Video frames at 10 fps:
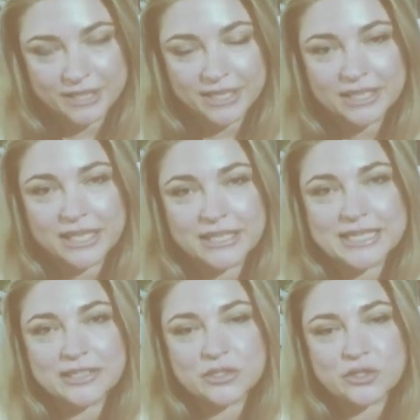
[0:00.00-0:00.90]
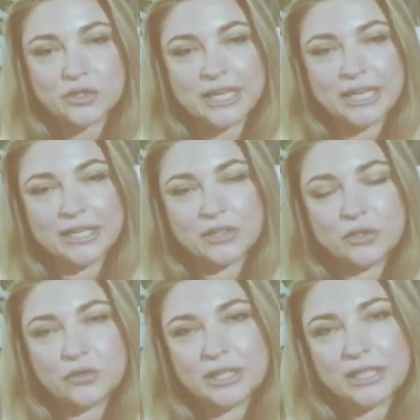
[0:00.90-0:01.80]
nel senso che
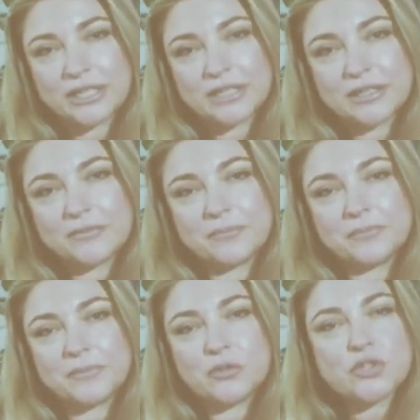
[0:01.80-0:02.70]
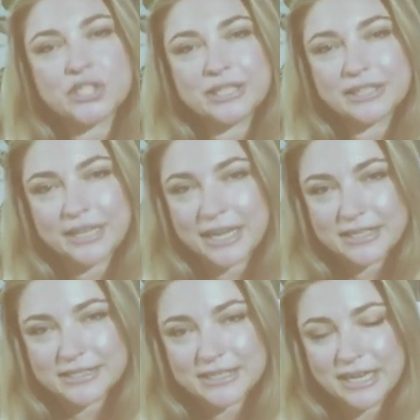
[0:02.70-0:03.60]
non, ehm, non ci
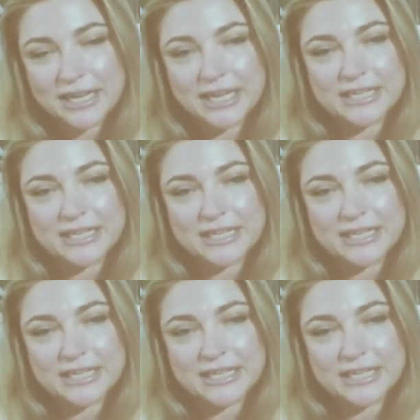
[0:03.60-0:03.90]
interessa